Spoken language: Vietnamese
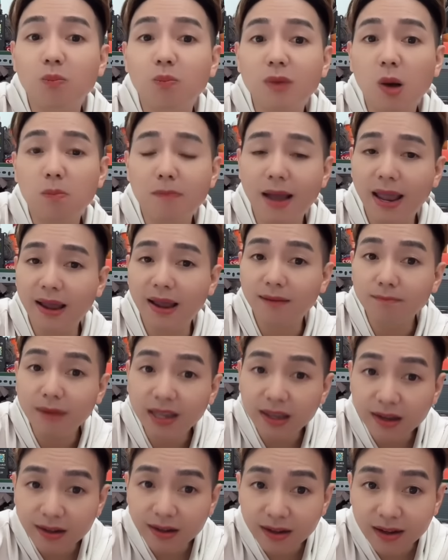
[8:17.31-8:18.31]
cộng đồng
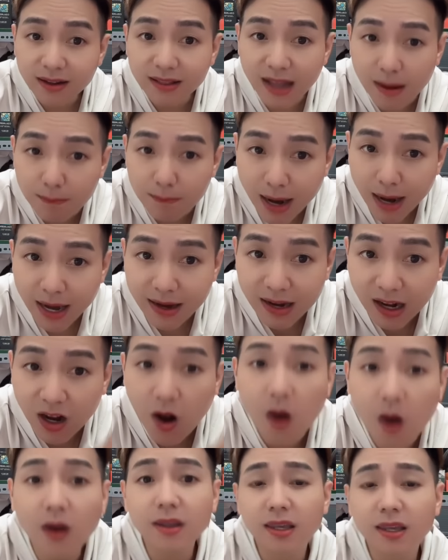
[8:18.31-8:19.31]
mạng biết á, là mày
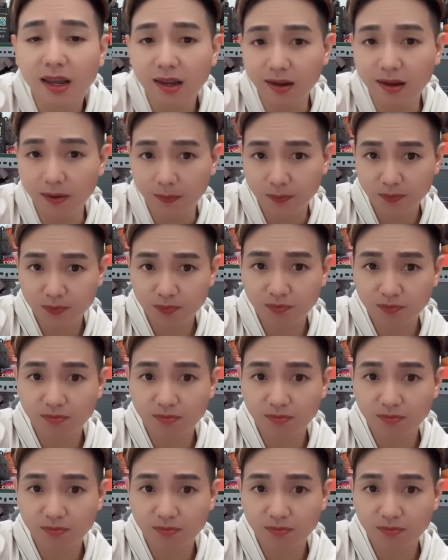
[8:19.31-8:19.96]
là con gì